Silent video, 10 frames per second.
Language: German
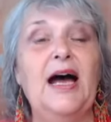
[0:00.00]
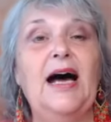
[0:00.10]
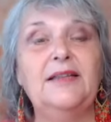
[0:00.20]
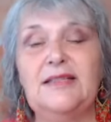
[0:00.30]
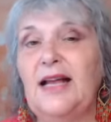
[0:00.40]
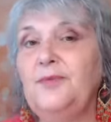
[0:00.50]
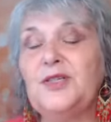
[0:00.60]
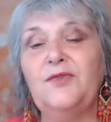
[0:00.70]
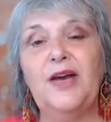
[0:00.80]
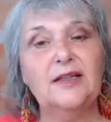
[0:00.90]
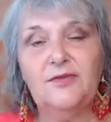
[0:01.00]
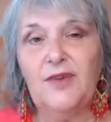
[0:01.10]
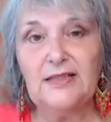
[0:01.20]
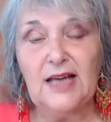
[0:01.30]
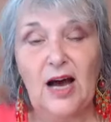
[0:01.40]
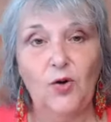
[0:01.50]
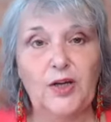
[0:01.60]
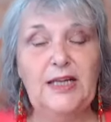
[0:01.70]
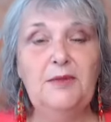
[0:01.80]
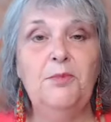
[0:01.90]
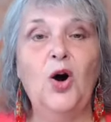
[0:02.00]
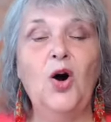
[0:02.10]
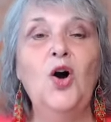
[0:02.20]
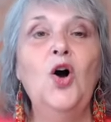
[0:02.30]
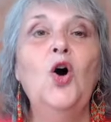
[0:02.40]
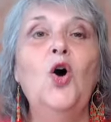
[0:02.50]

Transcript: an Selbstwert, was auch immer,